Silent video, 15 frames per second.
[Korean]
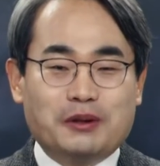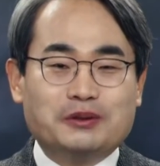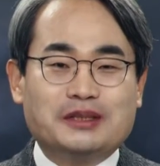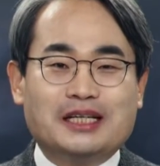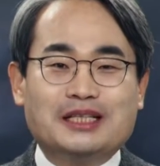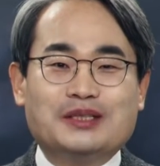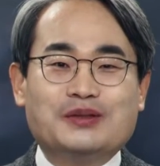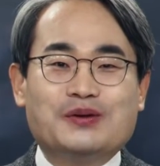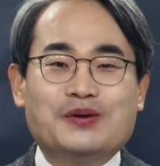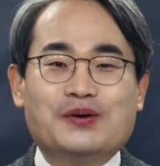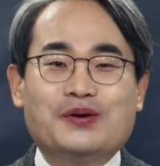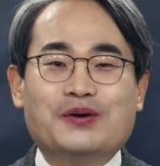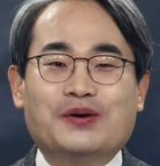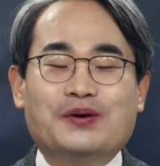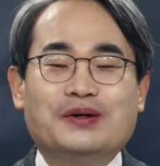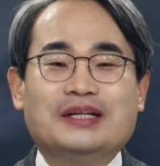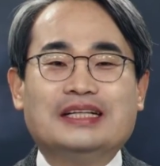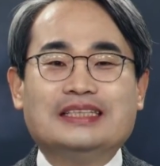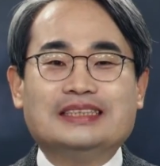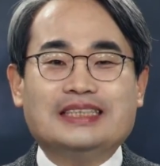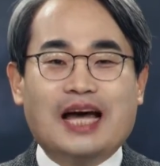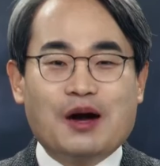차리고
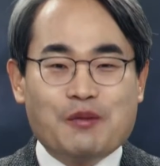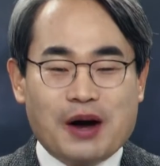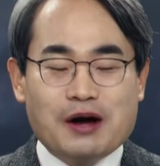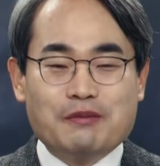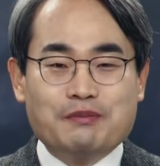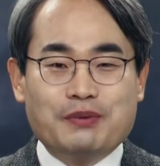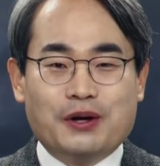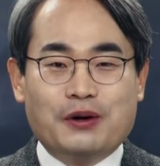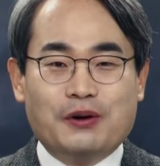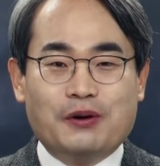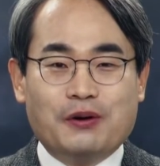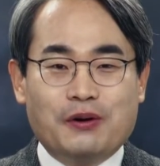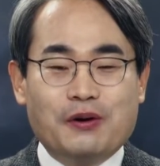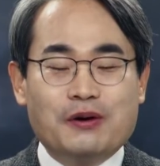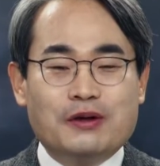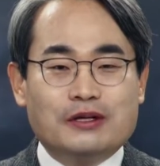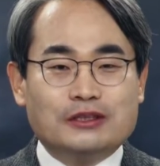상황별로